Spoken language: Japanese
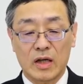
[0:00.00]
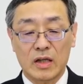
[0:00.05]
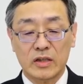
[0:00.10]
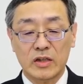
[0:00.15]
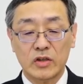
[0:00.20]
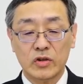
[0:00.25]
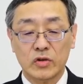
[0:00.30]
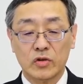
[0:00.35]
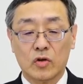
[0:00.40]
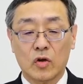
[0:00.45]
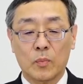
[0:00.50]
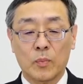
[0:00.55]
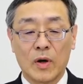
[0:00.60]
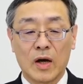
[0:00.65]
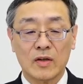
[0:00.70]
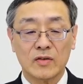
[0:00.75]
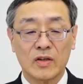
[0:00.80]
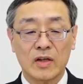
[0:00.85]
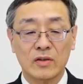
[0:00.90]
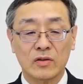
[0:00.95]

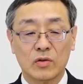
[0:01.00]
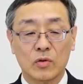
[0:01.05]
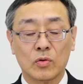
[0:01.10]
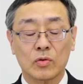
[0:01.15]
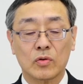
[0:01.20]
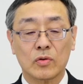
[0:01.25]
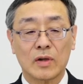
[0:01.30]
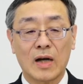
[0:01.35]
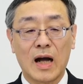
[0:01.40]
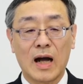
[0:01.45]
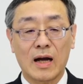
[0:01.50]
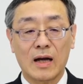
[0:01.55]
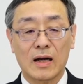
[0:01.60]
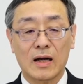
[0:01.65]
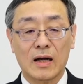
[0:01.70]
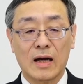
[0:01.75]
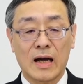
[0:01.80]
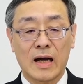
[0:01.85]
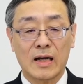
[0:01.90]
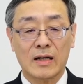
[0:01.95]
25%ほどが
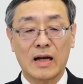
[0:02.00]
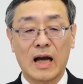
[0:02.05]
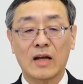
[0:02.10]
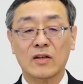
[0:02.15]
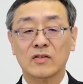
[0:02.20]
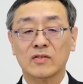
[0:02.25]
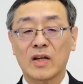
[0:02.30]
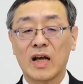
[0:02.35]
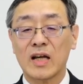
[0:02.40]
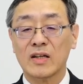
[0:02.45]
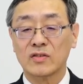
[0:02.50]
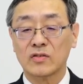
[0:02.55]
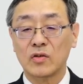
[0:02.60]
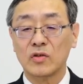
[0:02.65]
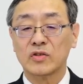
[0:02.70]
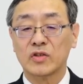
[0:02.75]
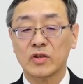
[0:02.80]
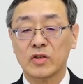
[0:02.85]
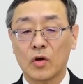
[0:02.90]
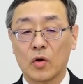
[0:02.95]
ライフサイエンス
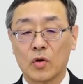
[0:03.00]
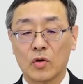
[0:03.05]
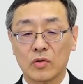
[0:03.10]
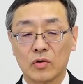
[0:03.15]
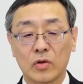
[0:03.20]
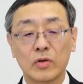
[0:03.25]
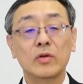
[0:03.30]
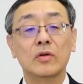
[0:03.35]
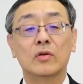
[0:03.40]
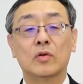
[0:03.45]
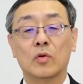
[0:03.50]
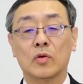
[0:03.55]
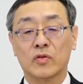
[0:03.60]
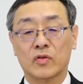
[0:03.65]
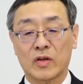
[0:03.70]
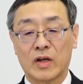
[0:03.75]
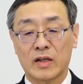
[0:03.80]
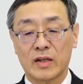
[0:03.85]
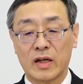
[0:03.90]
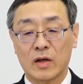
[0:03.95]
の事業という構
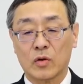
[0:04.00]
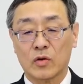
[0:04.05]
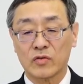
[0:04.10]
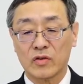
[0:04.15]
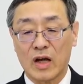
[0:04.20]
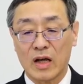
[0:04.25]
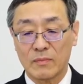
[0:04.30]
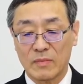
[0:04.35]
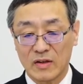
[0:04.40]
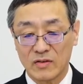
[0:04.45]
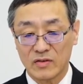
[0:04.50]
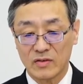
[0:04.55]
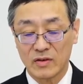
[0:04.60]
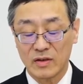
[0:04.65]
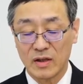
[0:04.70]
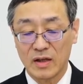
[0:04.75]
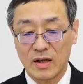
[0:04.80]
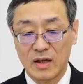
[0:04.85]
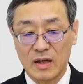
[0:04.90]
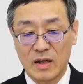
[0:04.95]
成でございます。
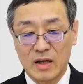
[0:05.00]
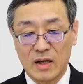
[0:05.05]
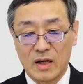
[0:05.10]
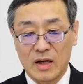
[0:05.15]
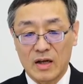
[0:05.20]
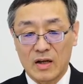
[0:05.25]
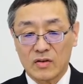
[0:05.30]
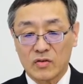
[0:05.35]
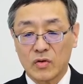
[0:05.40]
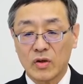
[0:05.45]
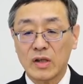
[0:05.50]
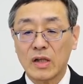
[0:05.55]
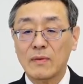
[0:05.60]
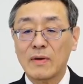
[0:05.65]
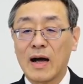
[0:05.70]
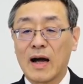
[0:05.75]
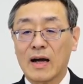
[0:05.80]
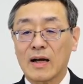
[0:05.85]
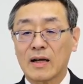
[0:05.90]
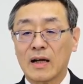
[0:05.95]
それで
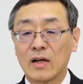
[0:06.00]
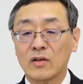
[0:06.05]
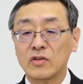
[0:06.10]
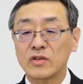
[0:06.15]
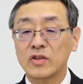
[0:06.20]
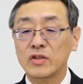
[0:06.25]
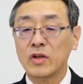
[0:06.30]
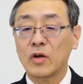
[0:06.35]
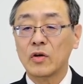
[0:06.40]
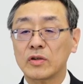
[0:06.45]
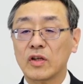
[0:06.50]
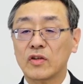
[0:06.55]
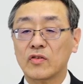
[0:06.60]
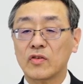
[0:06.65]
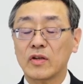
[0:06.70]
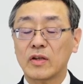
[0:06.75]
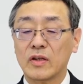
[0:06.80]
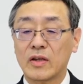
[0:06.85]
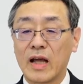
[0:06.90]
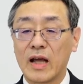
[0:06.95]
は各事に
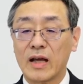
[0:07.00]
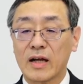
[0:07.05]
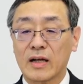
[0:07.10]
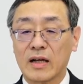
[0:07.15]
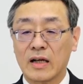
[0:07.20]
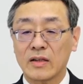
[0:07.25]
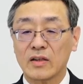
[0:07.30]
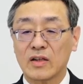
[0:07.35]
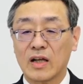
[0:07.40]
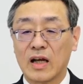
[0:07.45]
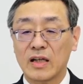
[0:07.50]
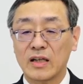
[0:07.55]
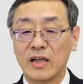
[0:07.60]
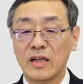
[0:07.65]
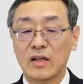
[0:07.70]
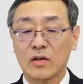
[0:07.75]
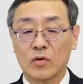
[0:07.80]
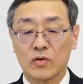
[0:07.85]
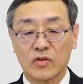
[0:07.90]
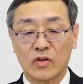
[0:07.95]
ついて簡単
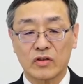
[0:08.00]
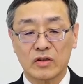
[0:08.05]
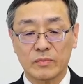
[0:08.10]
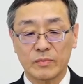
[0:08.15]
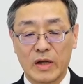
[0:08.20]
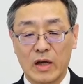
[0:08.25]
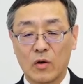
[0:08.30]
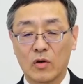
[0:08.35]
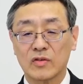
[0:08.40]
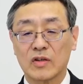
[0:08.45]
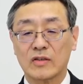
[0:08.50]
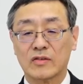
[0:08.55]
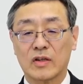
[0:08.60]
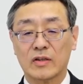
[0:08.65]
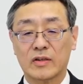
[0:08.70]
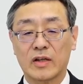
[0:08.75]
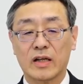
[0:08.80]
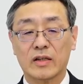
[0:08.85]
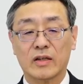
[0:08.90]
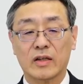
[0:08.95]
にご説明をさ
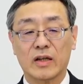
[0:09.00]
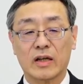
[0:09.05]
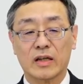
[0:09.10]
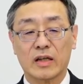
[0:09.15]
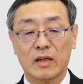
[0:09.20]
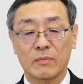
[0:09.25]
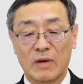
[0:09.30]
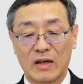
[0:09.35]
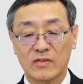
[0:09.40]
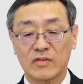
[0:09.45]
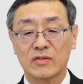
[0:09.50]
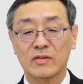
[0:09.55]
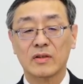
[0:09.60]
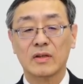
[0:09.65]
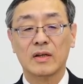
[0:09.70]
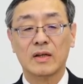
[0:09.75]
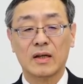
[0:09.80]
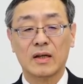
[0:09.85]
せていただきます。